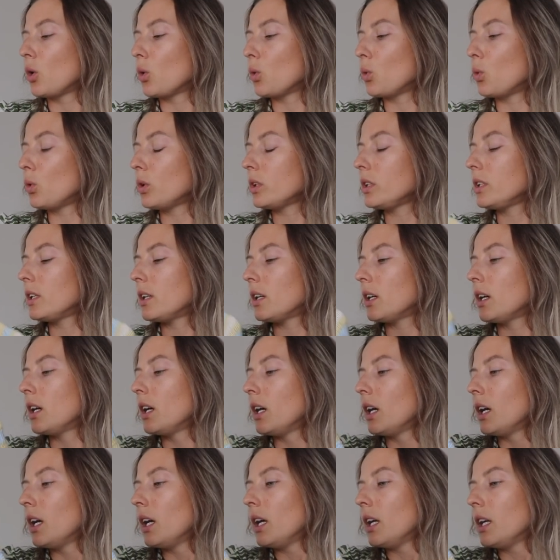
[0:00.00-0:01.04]
года.
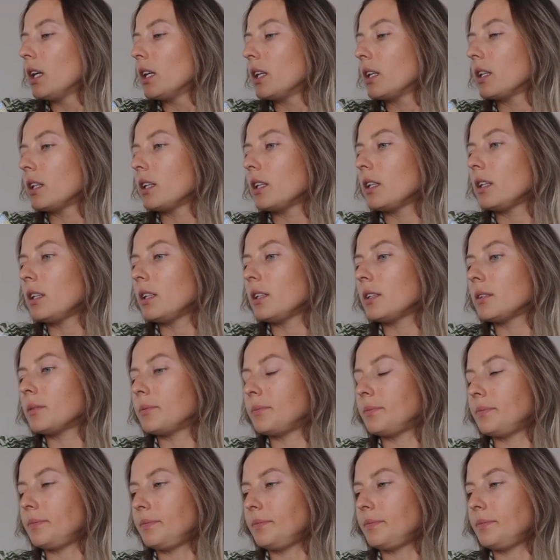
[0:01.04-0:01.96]
И